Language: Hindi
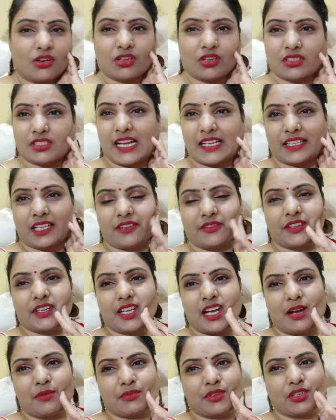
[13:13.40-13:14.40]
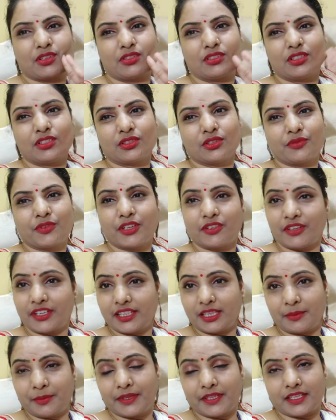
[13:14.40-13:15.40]
और ज्यादा फिर काम करो ना तो फिर वही
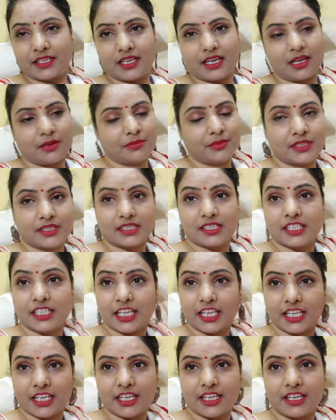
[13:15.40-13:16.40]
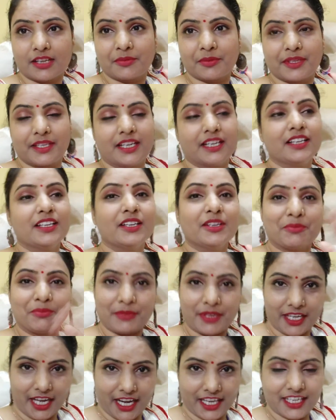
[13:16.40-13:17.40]
तबीयत खराब इसलिए नहीं करना भैया
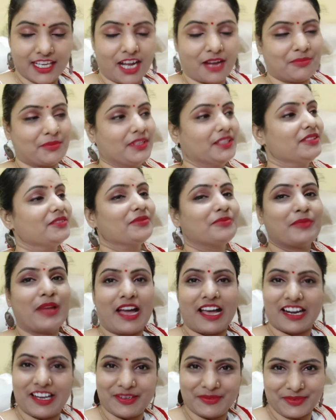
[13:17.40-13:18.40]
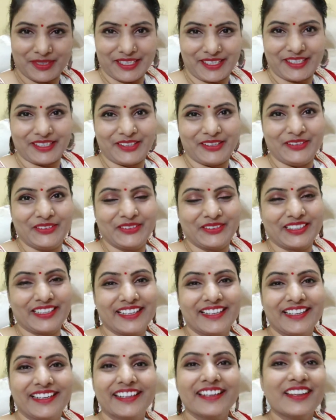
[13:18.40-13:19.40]
मेरा ही काम है मैं आराम से कर
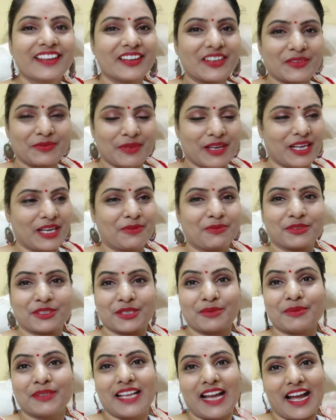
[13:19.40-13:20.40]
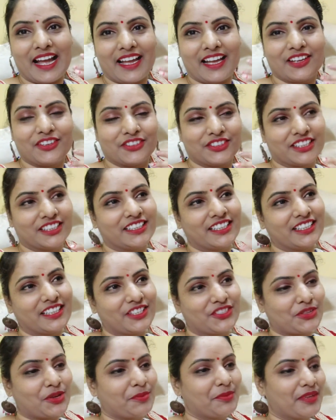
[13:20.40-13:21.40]
लूंगी पहले मुझे बड़ी हाय हाय होती थी
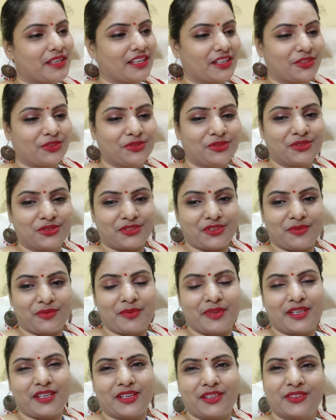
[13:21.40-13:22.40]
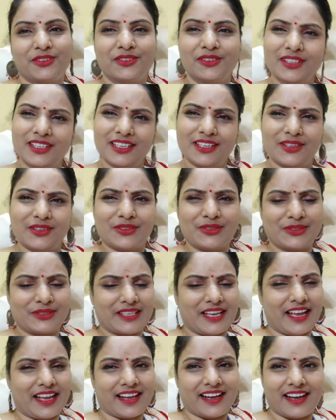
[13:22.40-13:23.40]
कि इसको भी कर दू उसको भी कर दू हो
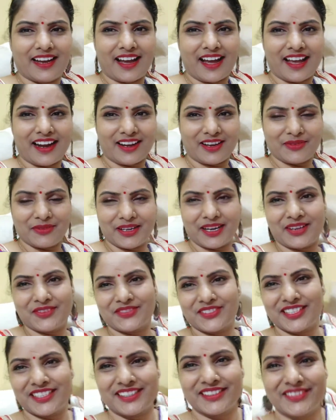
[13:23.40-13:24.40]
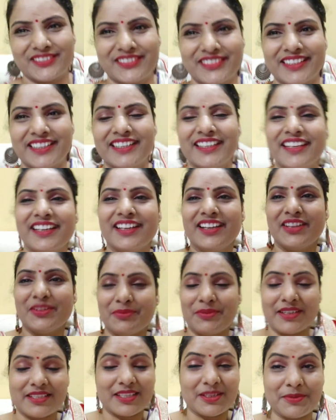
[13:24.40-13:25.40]
जाएगा आराम आराम से करूंगी
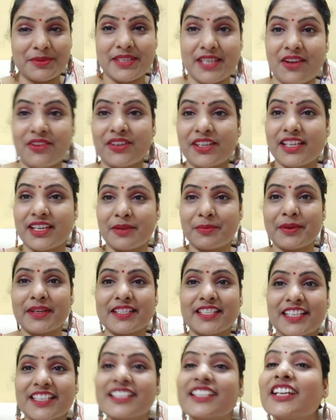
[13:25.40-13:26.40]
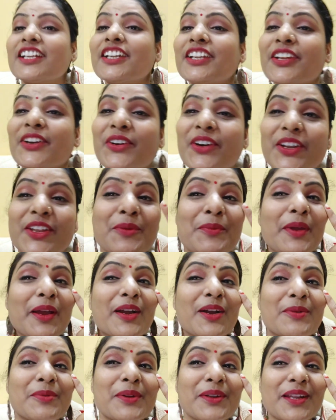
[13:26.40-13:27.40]
बस अभी जाऊंगी कपड़े चेंज करने और ये
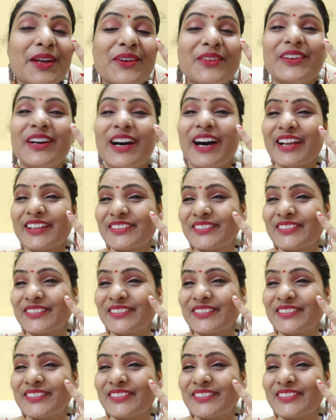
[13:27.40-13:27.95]
मेकअप उठाऊंगा